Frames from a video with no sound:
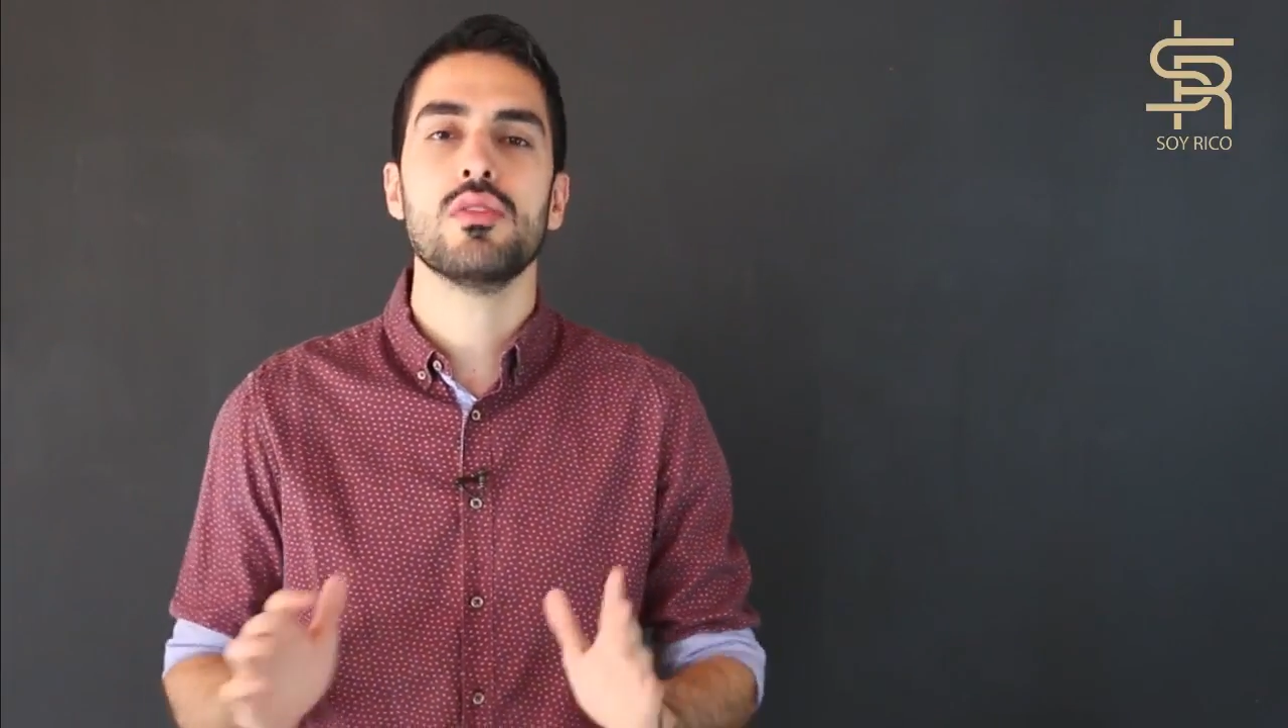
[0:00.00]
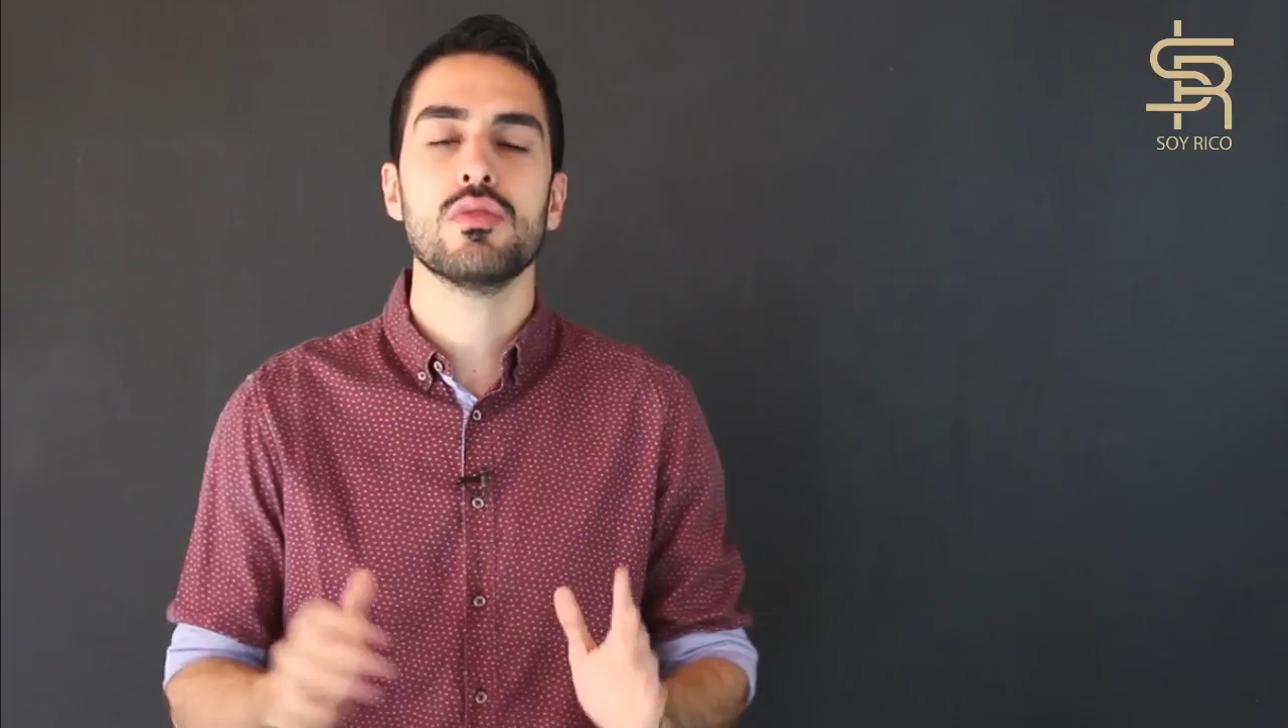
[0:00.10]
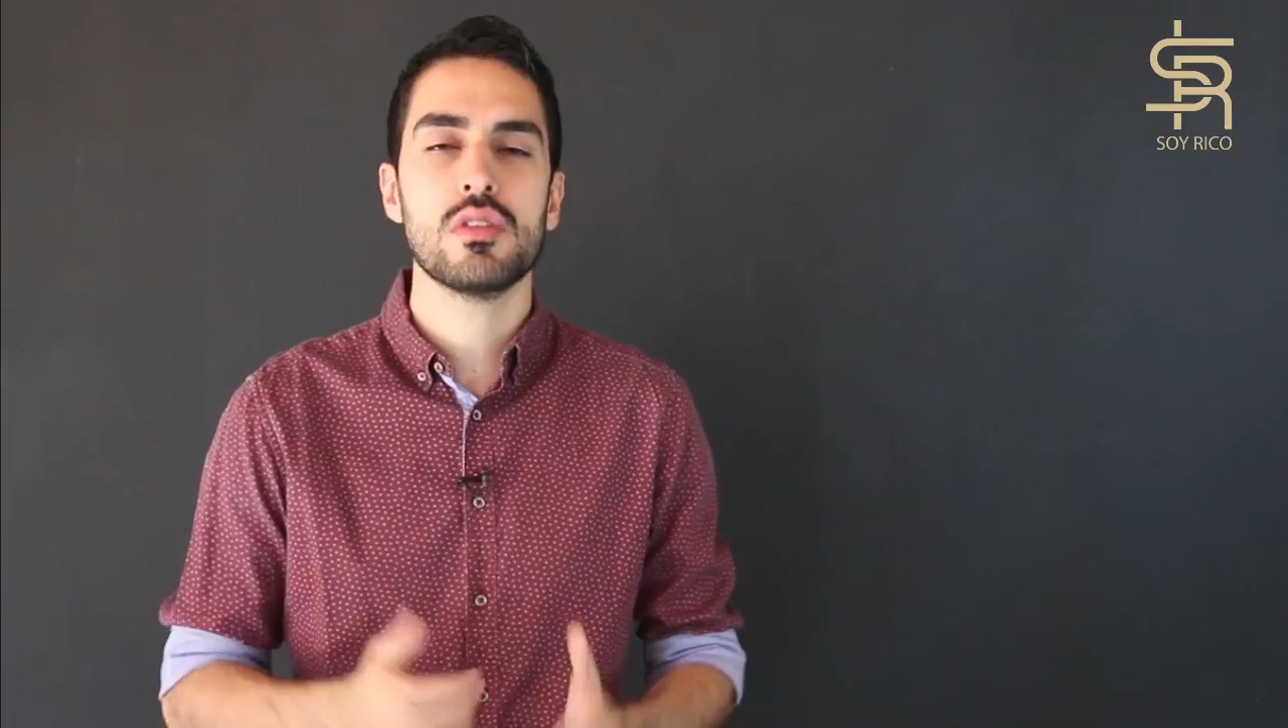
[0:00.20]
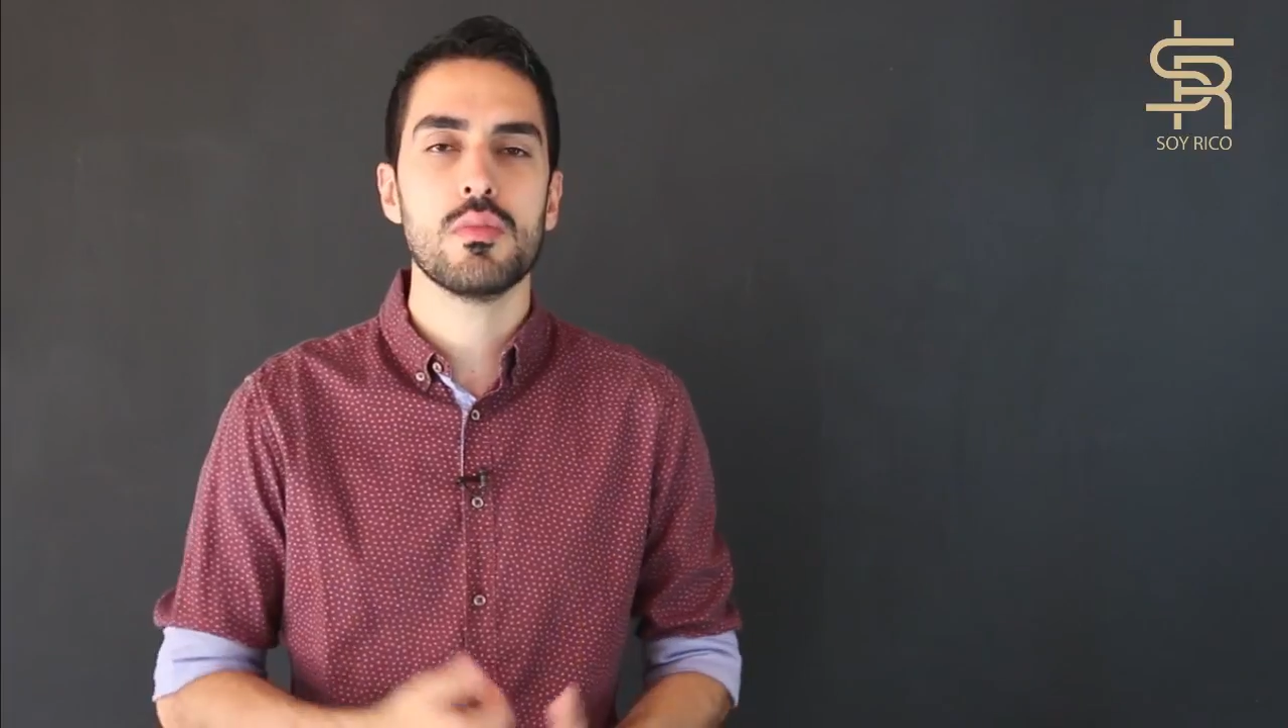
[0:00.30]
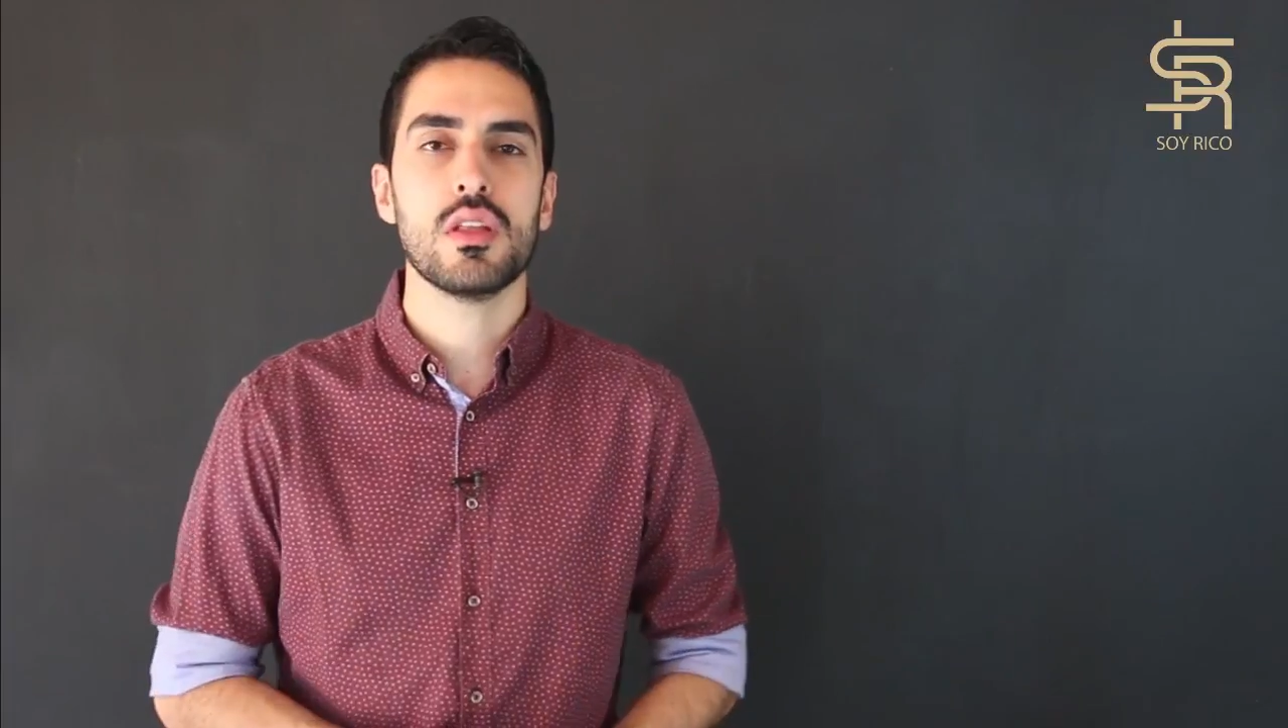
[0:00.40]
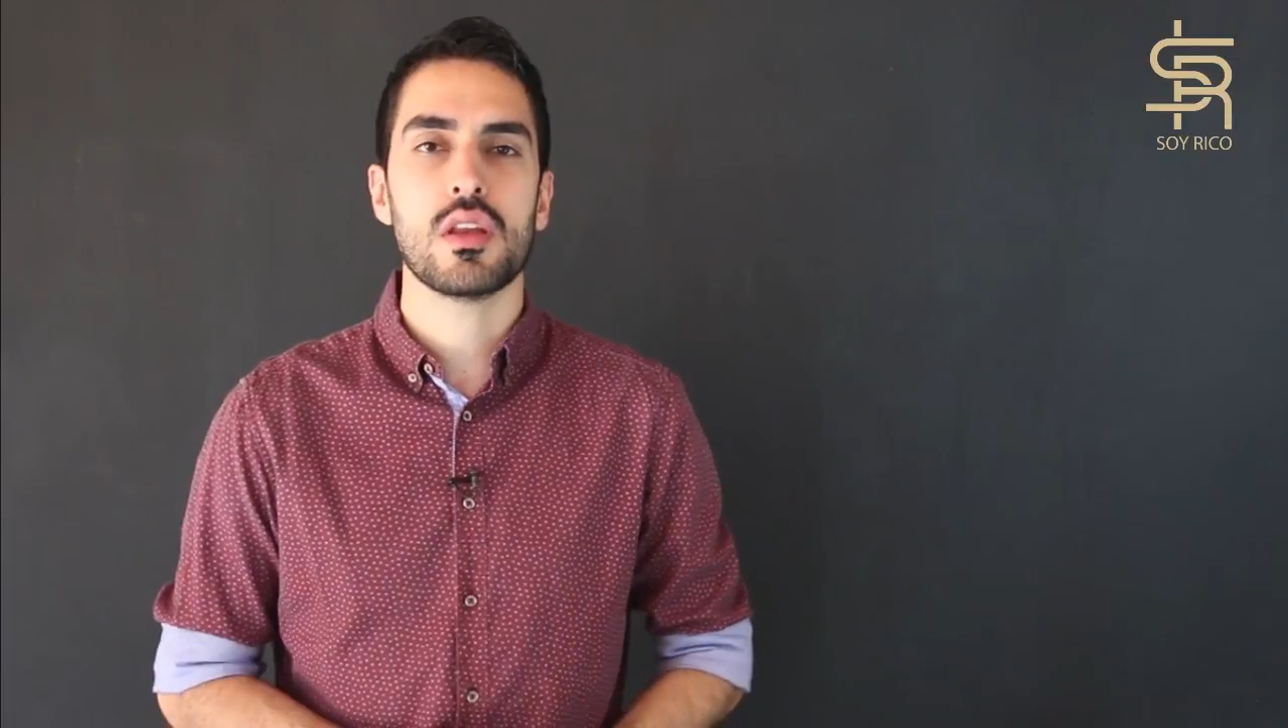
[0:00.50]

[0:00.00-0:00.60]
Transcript: en estos temas